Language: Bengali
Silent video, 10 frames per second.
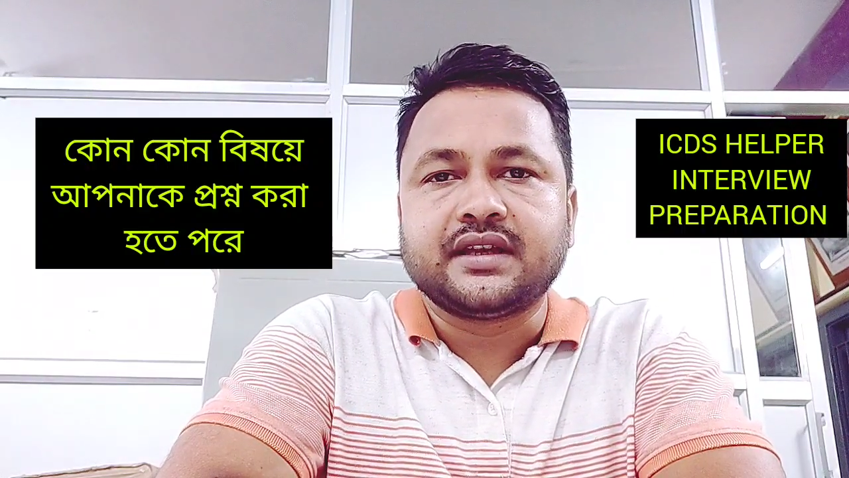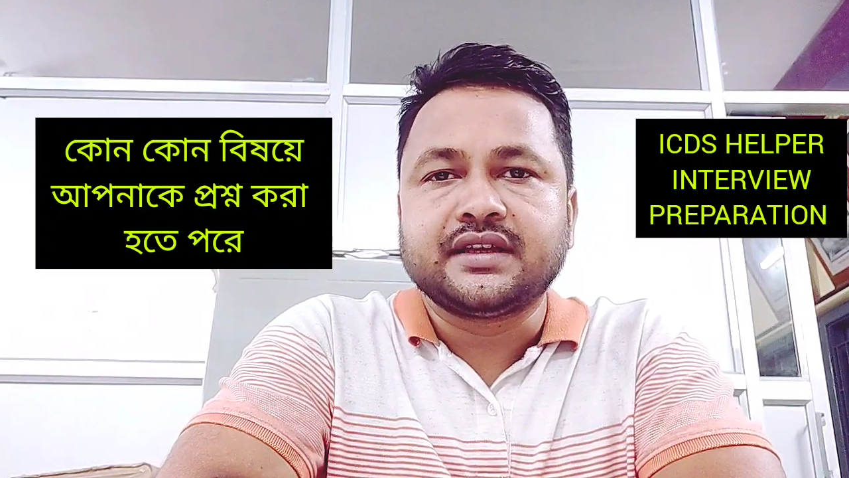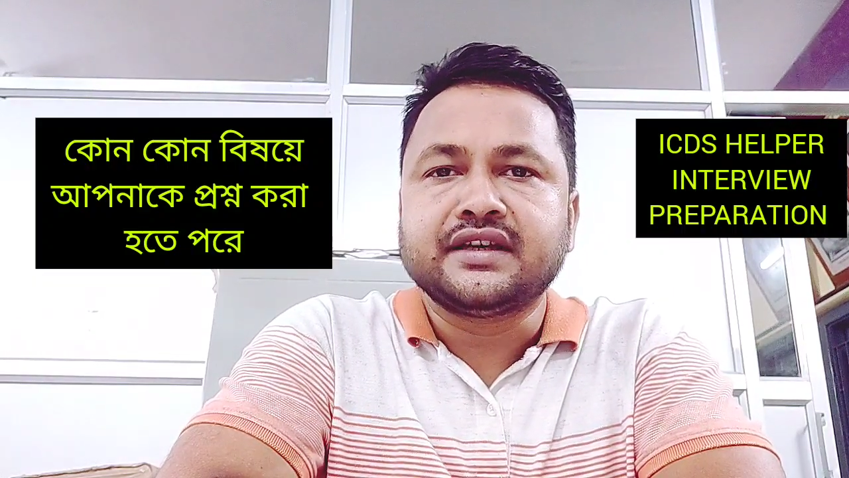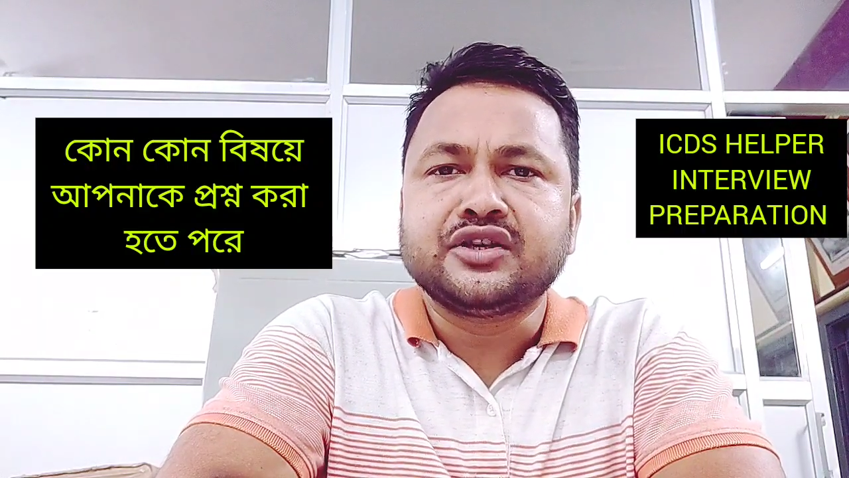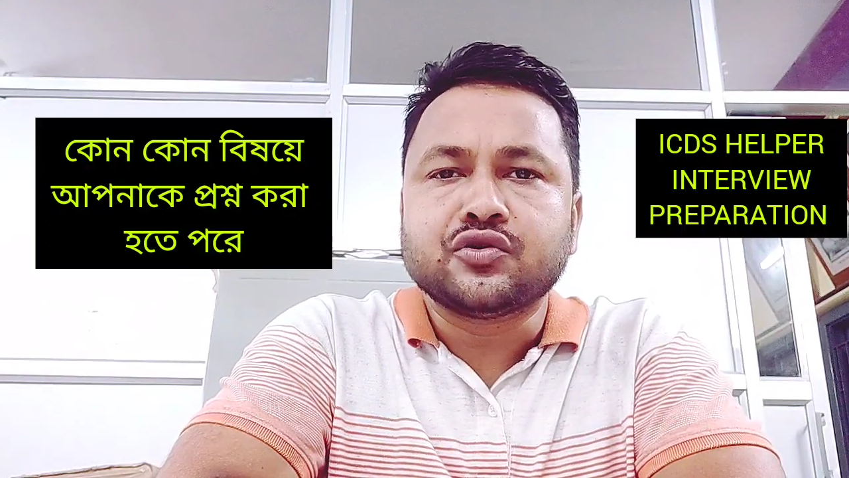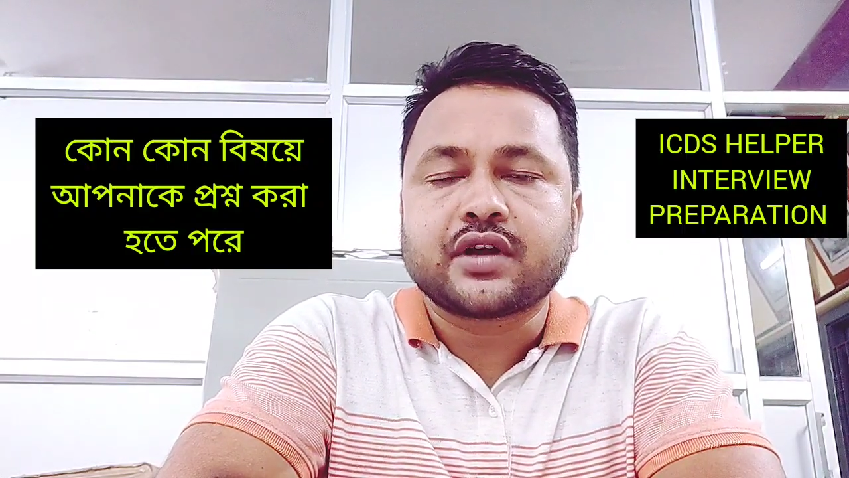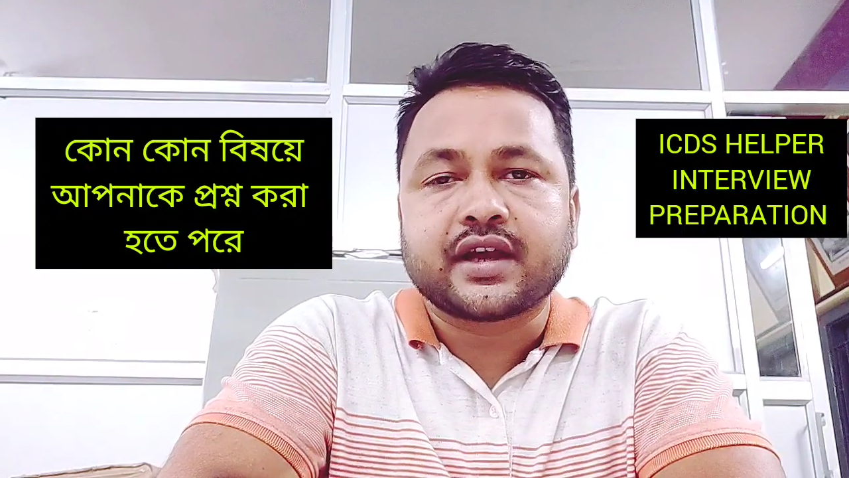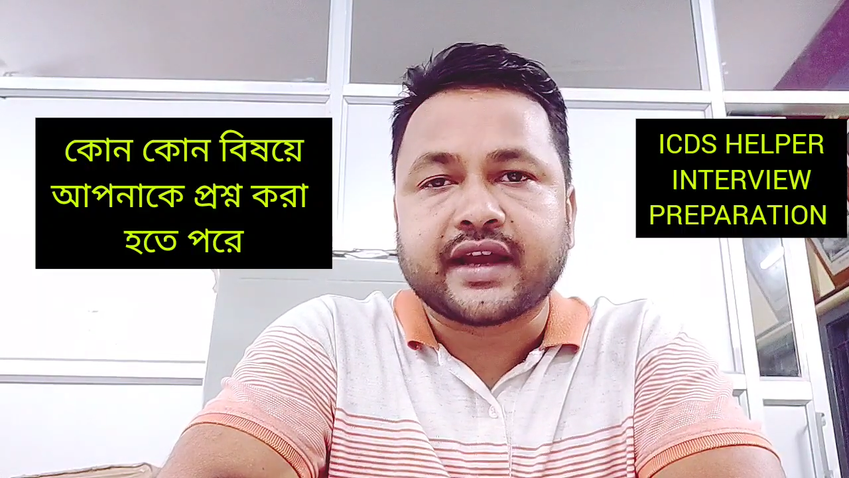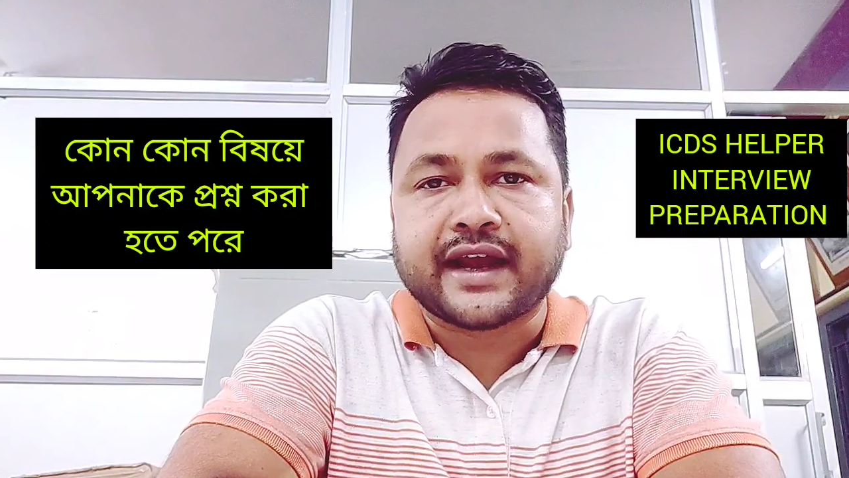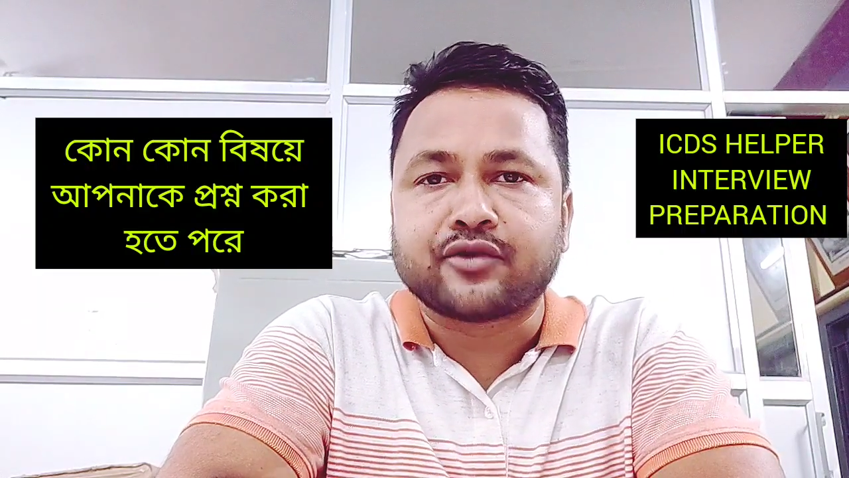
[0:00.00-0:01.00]
এদের নিয়োগ
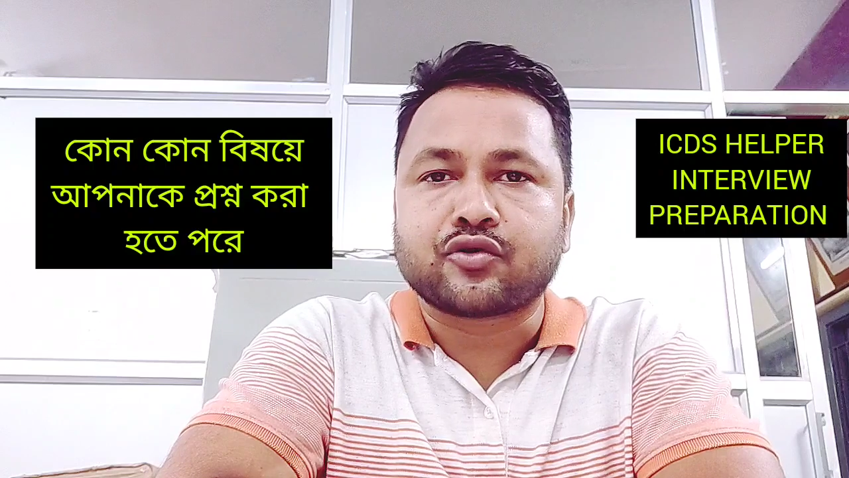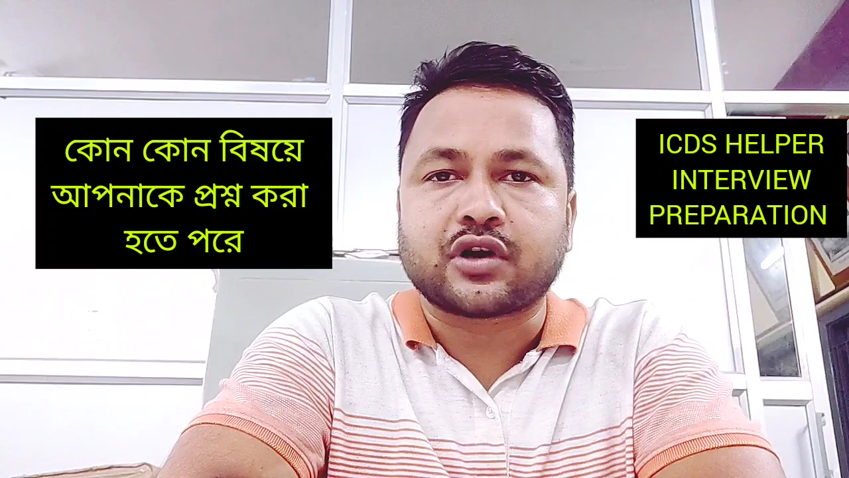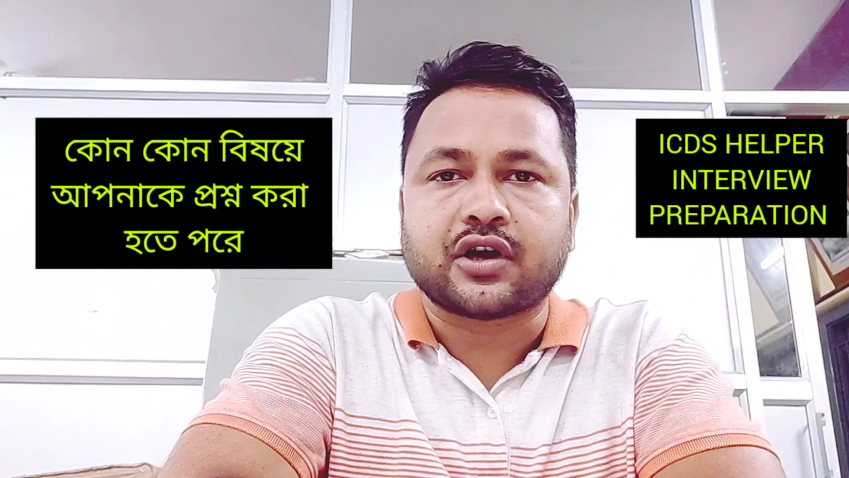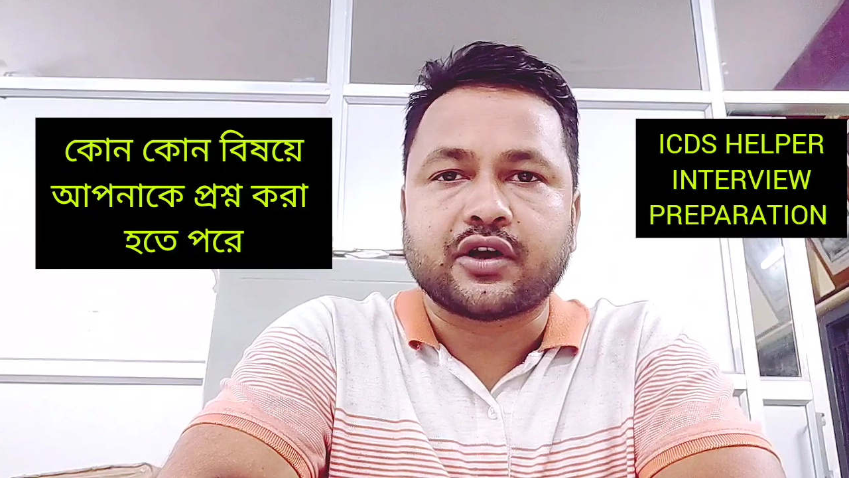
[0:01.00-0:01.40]
কেন করা